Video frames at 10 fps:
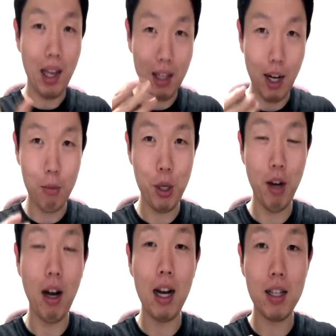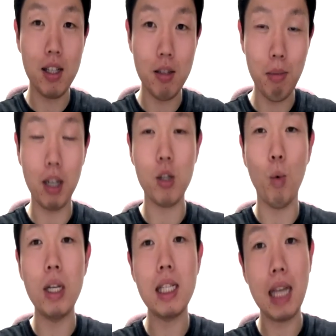따라해보세요. 아즈마. 그래서
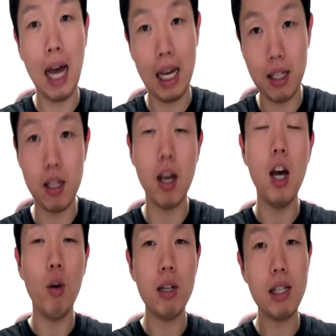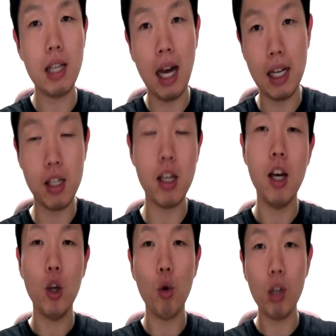one size, one size,
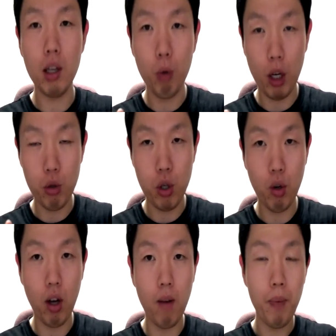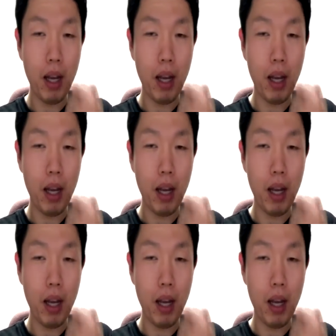요 느낌으로 해주시고요.